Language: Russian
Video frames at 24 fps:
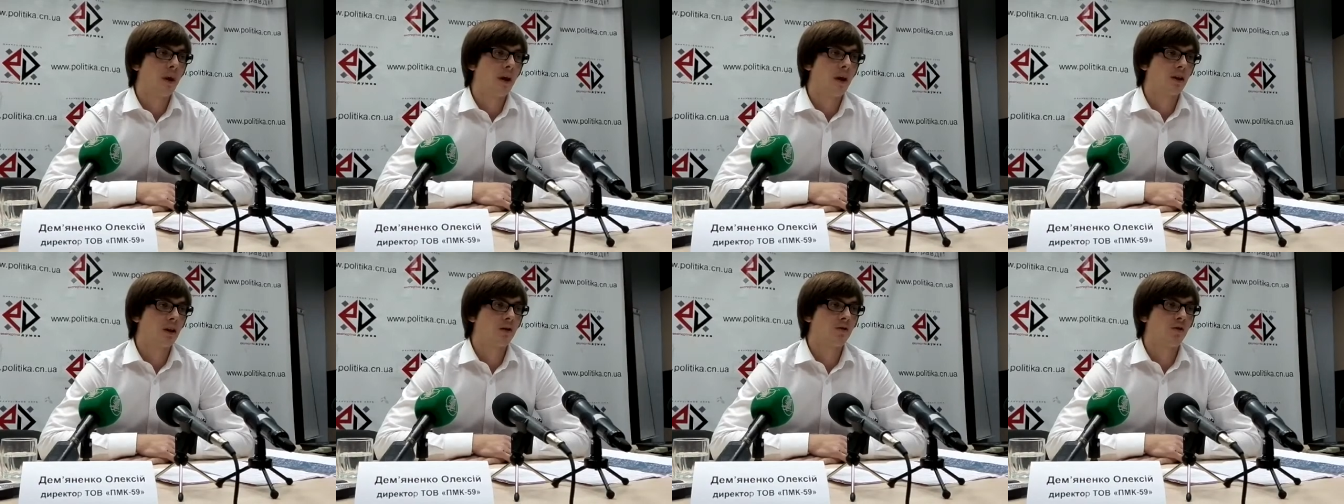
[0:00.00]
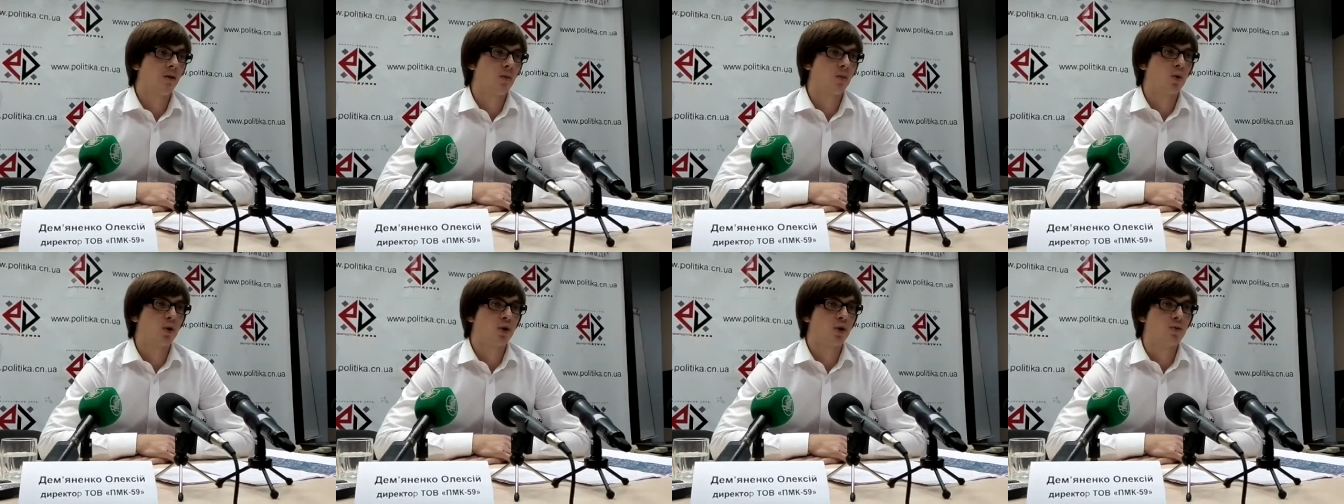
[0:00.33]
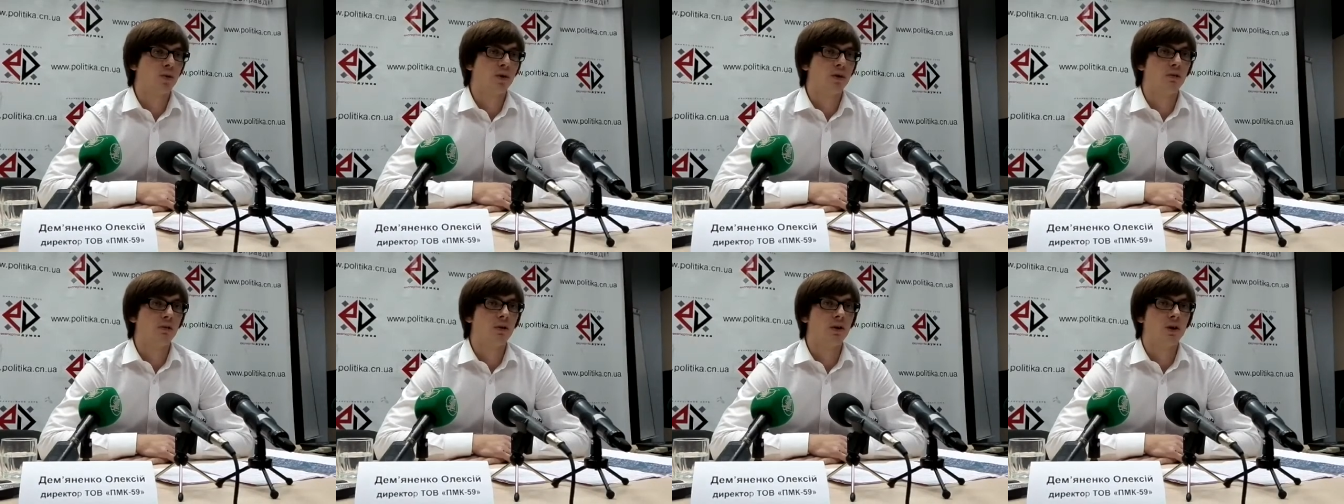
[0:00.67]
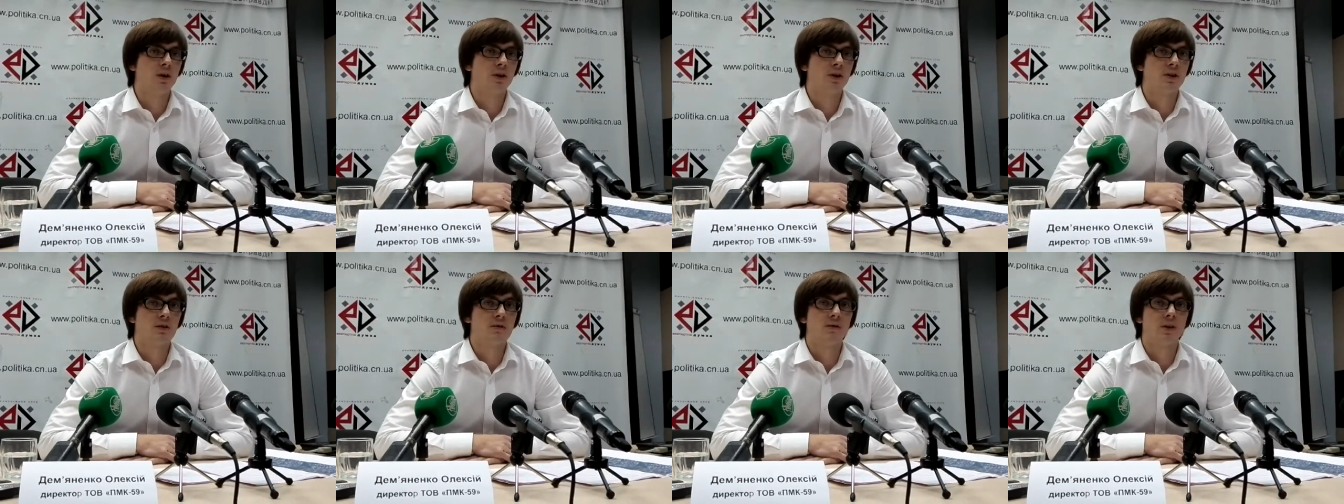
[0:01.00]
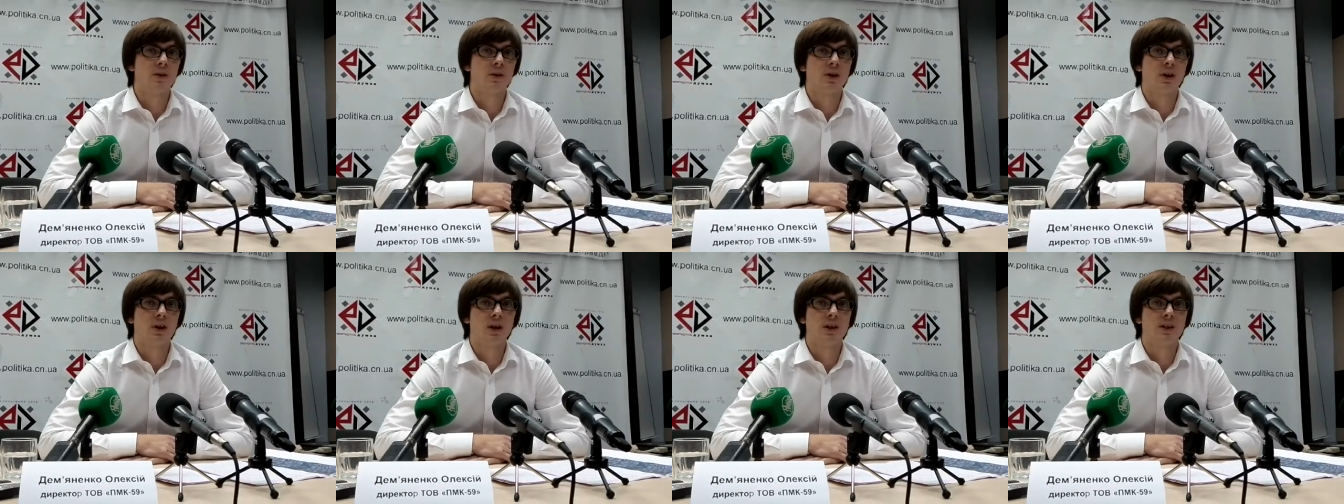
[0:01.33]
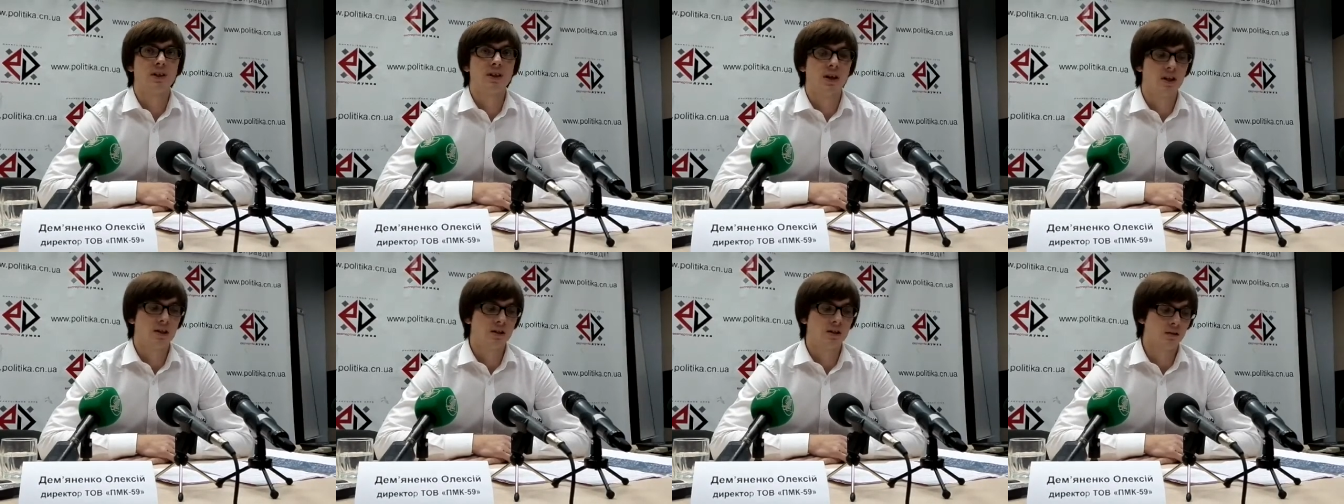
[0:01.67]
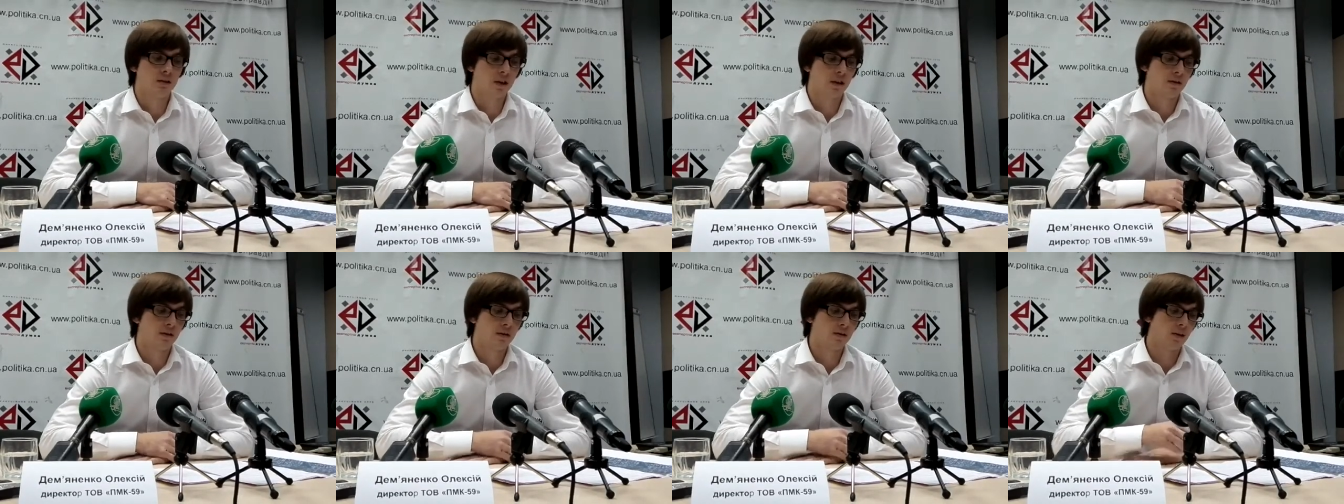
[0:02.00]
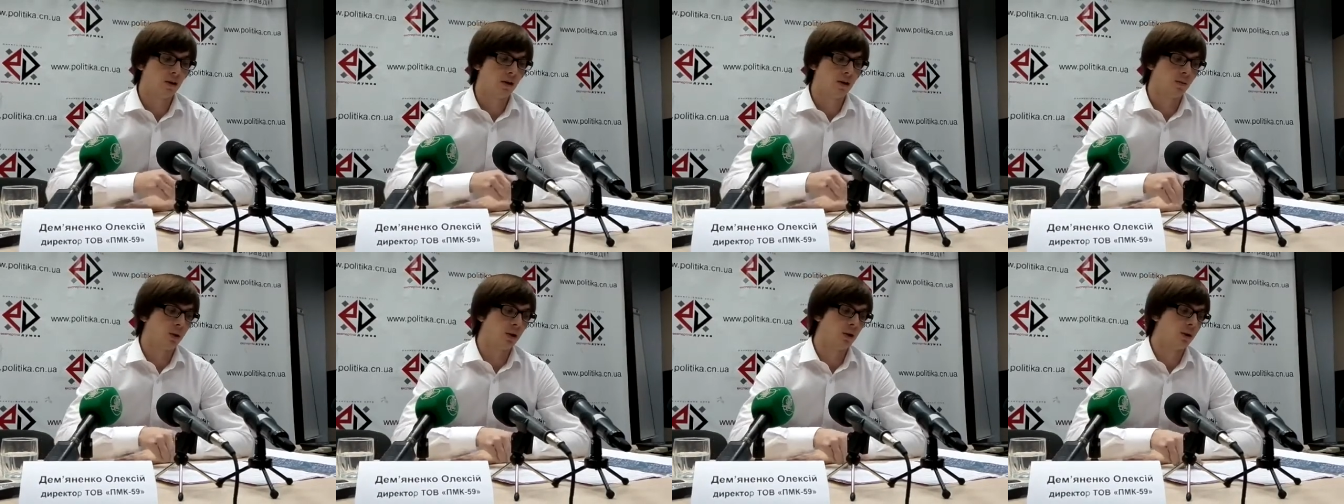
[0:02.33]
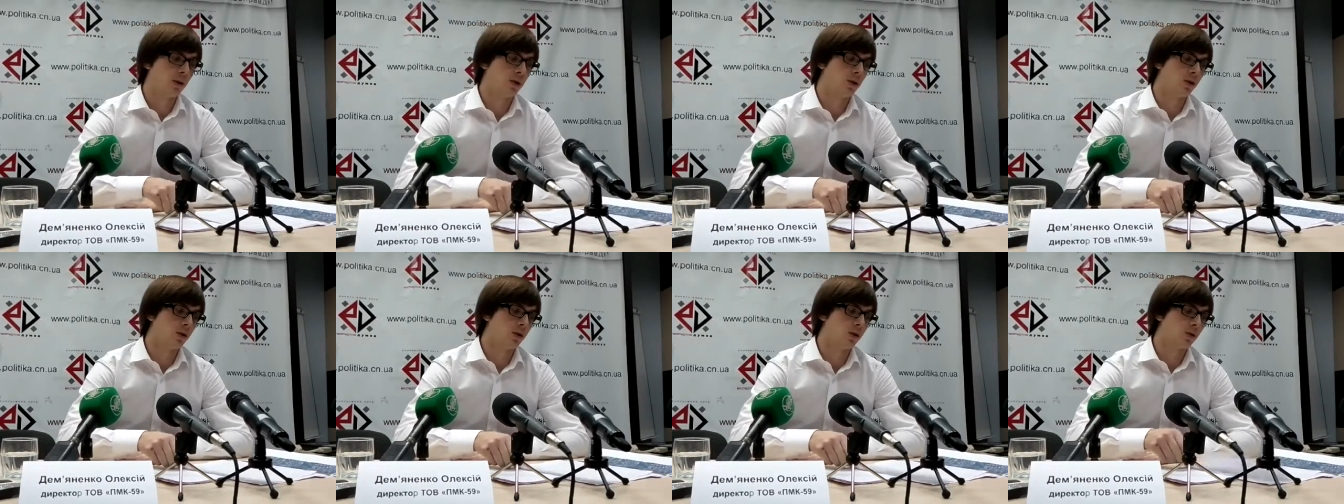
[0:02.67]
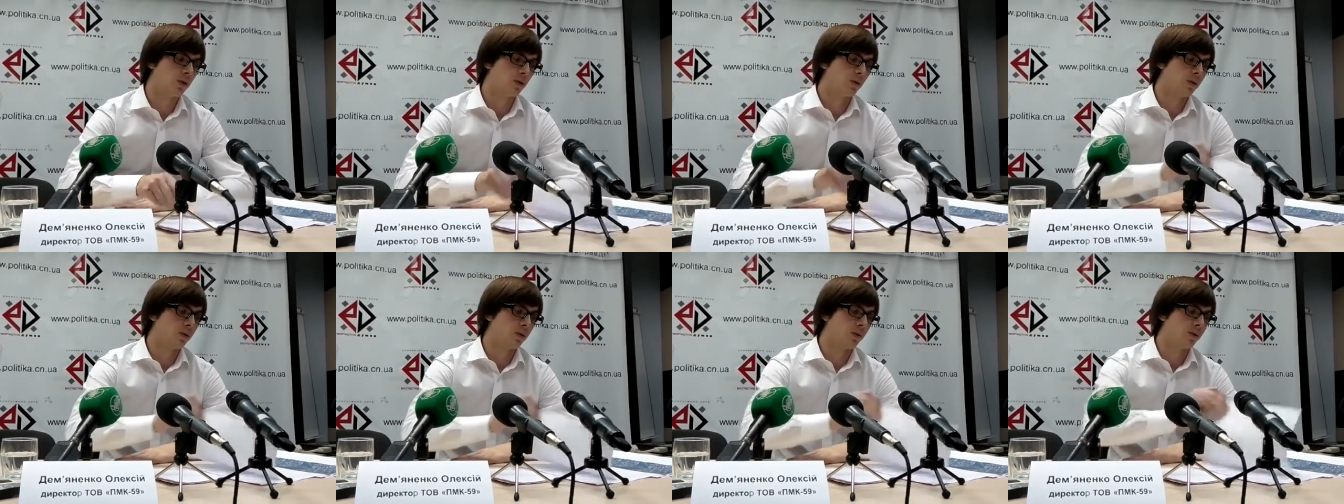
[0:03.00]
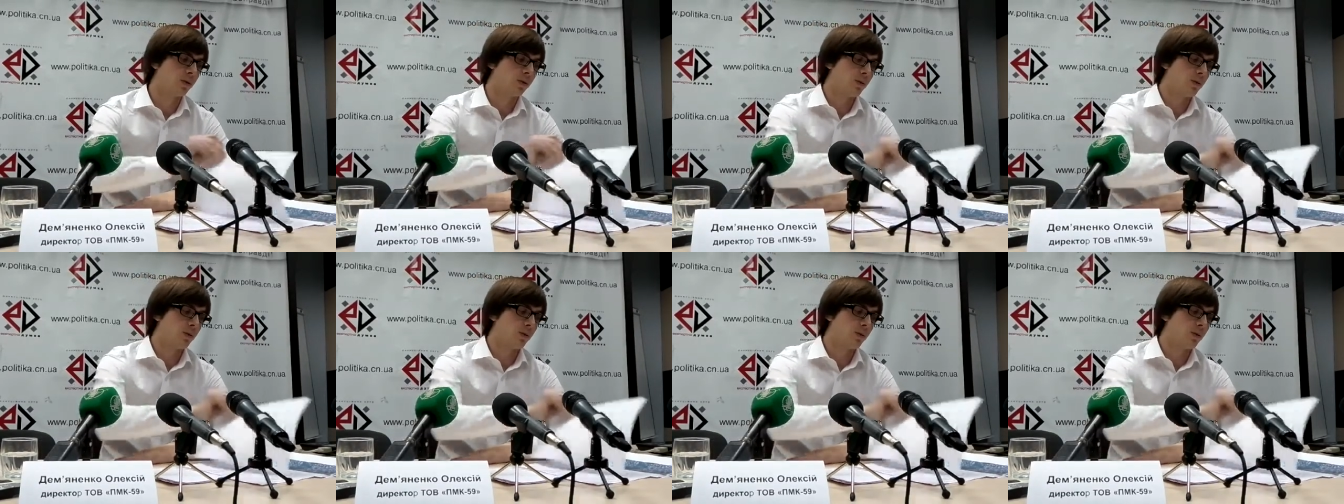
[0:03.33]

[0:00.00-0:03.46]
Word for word: этот вопрос перевели из сферы хозяйственной в сферы политическую.